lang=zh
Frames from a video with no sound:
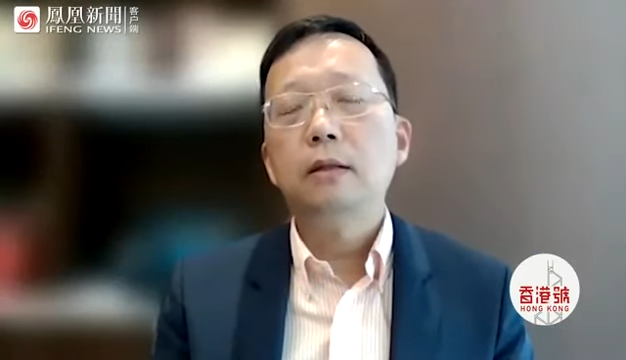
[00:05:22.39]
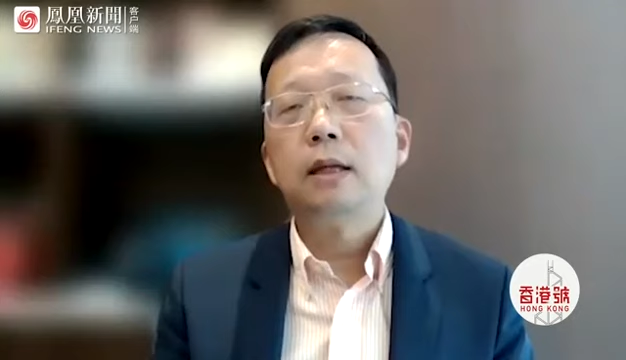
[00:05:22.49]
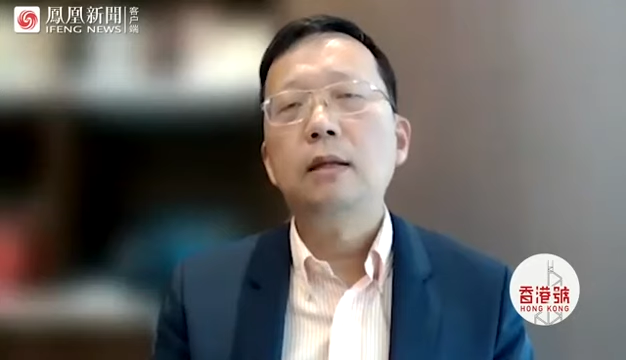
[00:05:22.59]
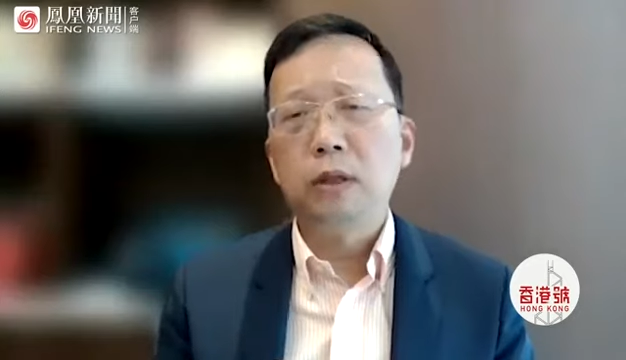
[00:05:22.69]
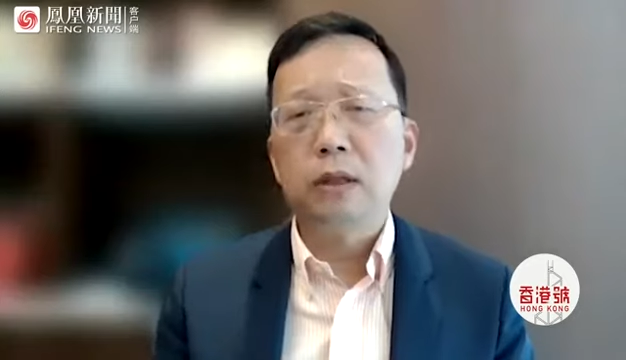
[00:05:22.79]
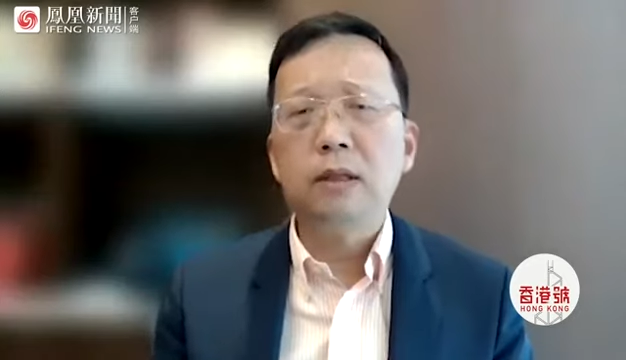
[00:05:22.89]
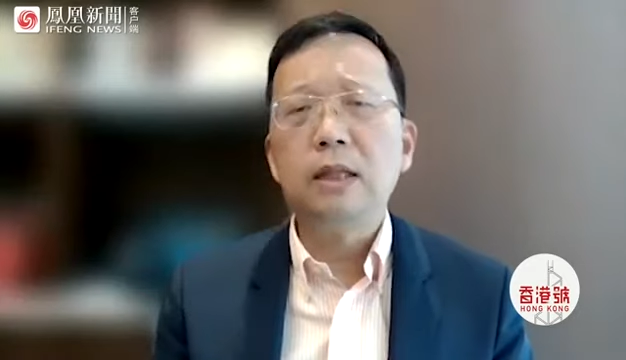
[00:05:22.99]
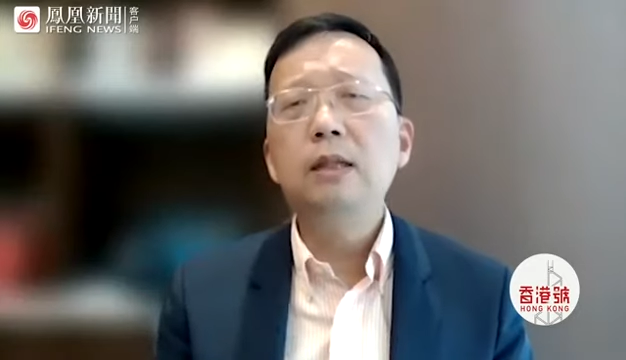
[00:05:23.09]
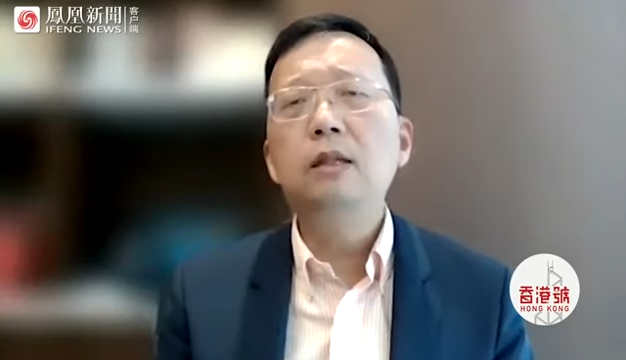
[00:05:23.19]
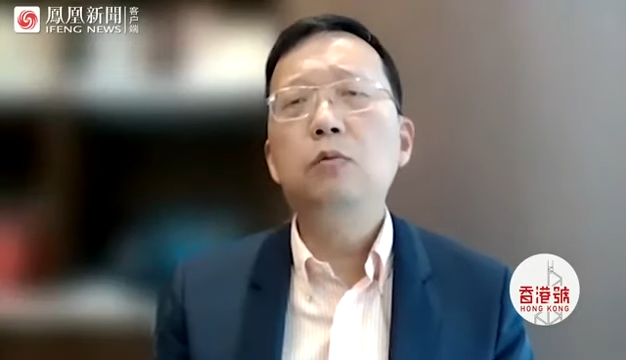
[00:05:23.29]
总体的
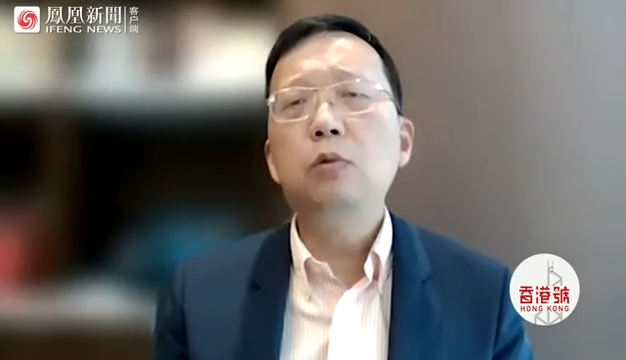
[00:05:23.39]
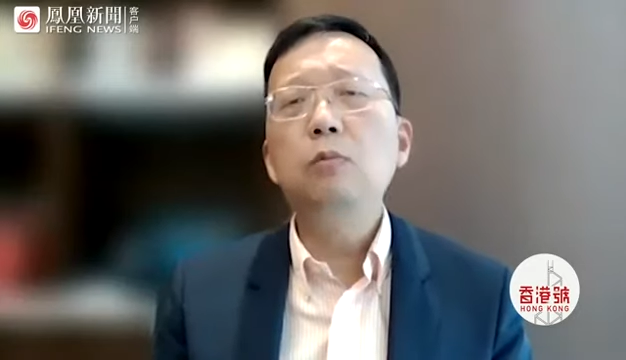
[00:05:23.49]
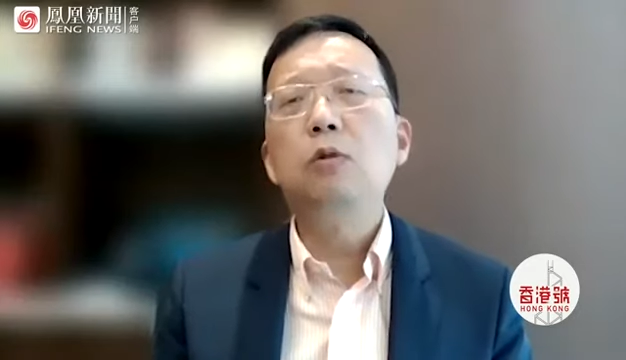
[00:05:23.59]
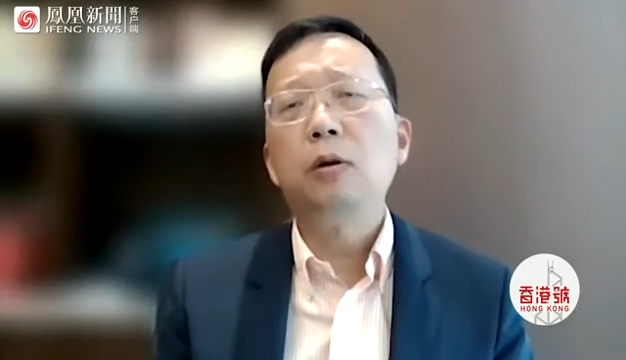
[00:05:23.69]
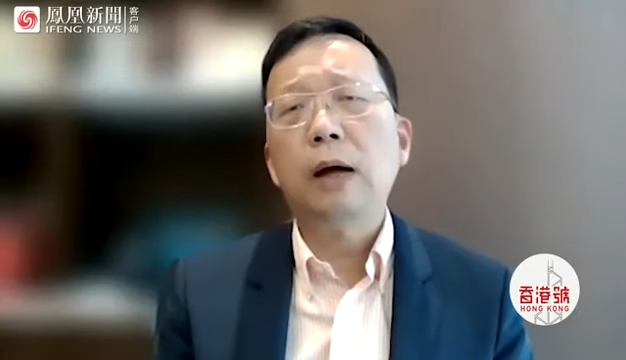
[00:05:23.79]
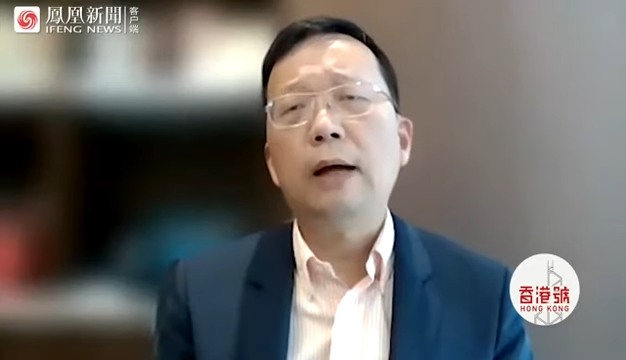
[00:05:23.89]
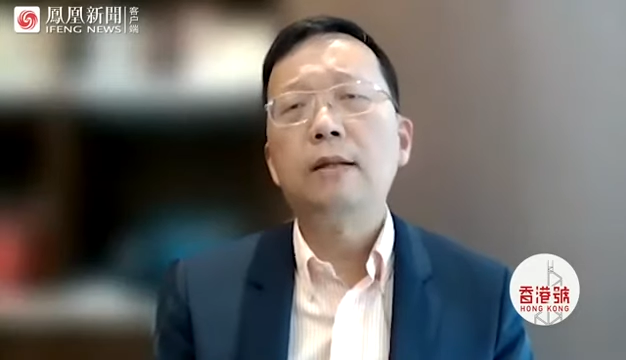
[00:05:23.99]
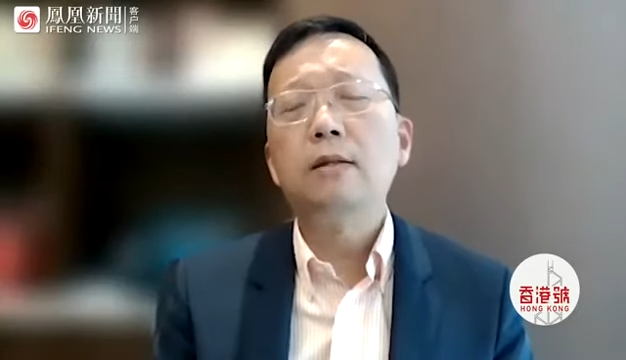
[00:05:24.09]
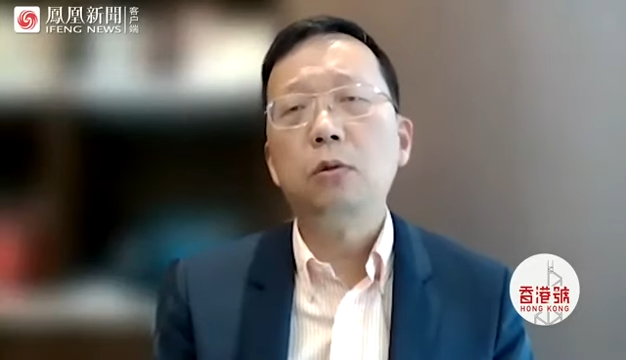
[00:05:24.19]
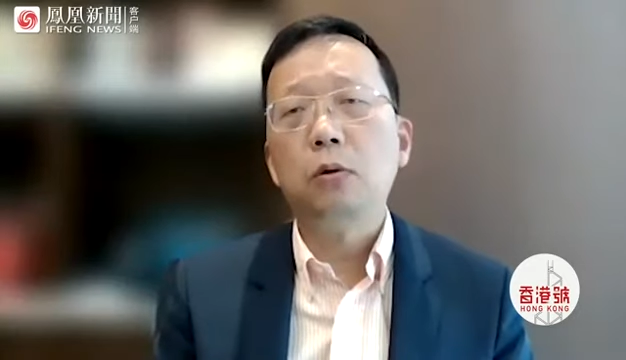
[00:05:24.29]
经济规模还
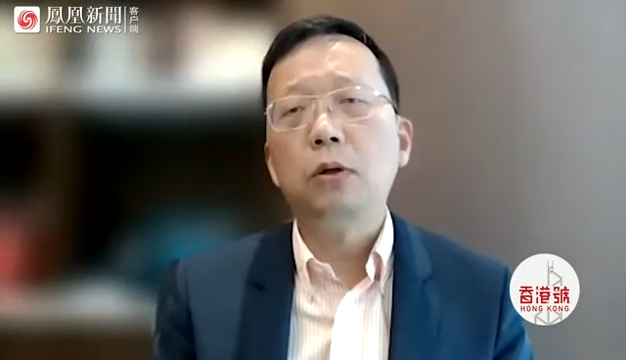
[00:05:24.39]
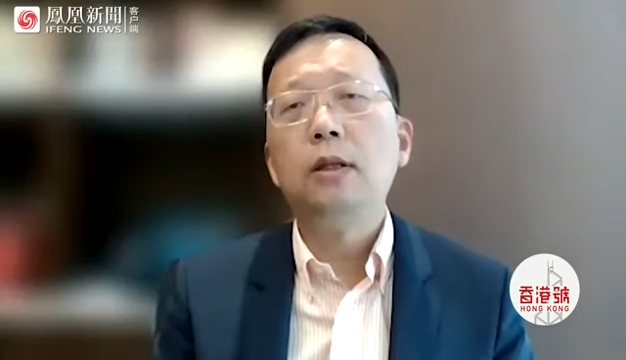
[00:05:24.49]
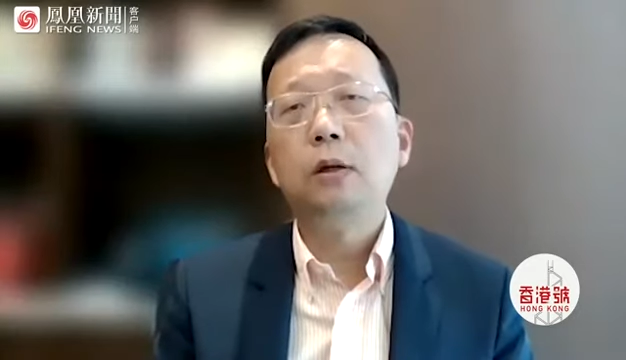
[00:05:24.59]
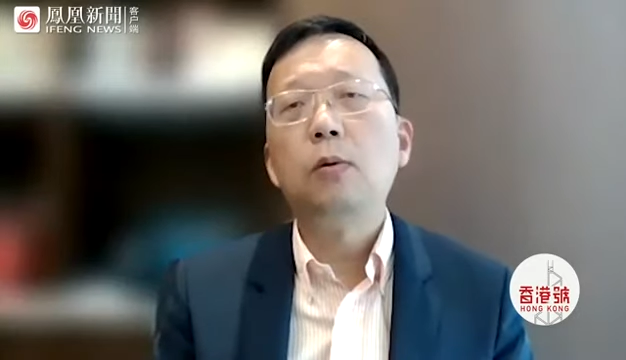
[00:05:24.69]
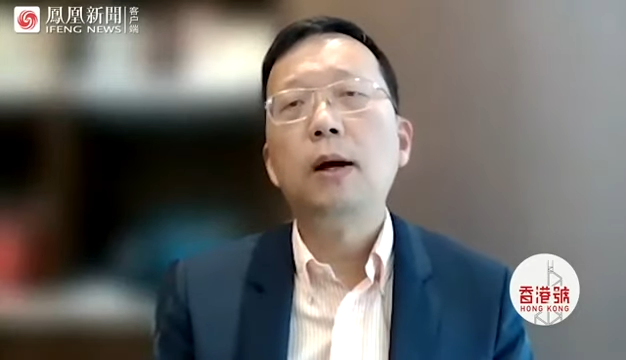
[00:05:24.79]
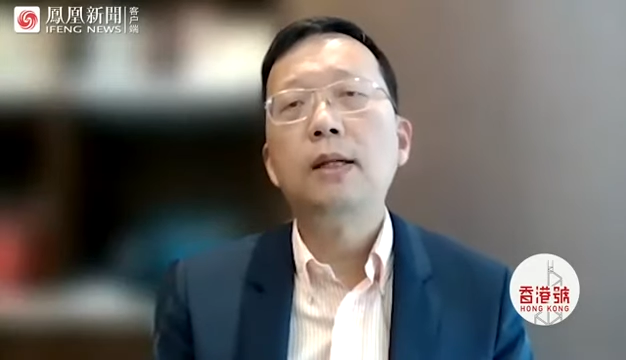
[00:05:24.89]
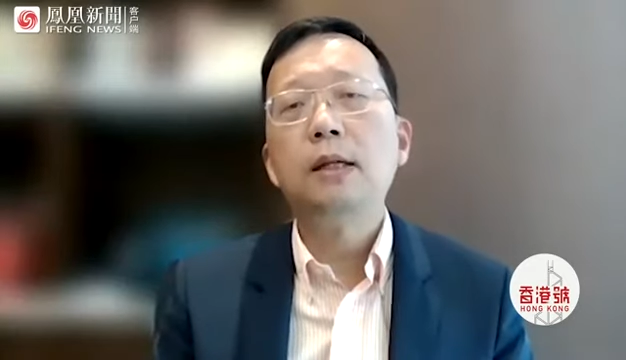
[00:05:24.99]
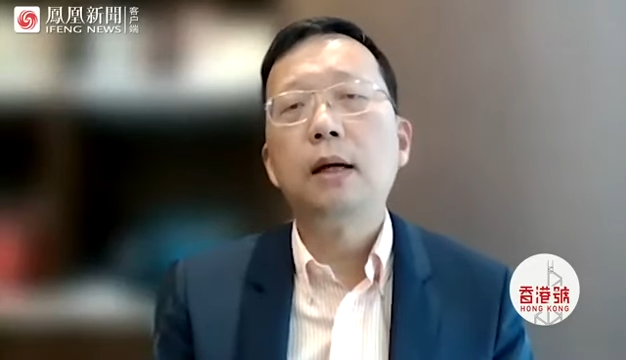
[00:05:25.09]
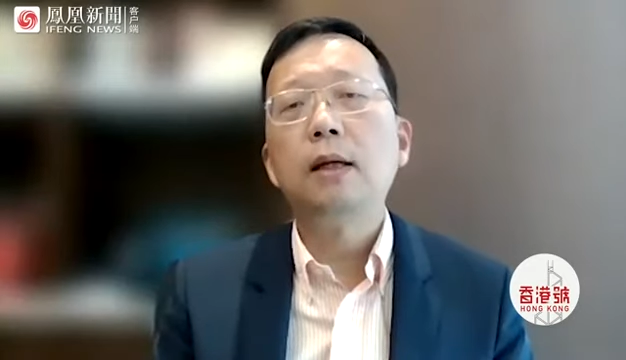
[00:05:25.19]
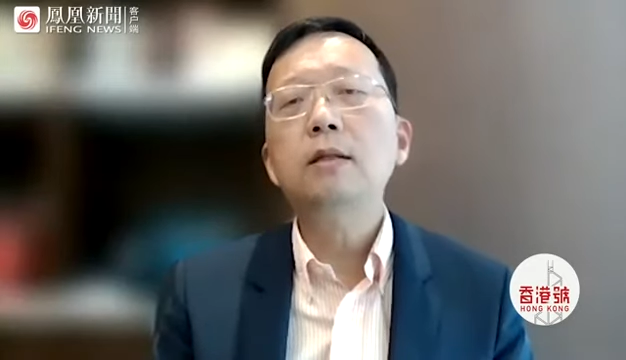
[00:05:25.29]
是有一定的关系啊，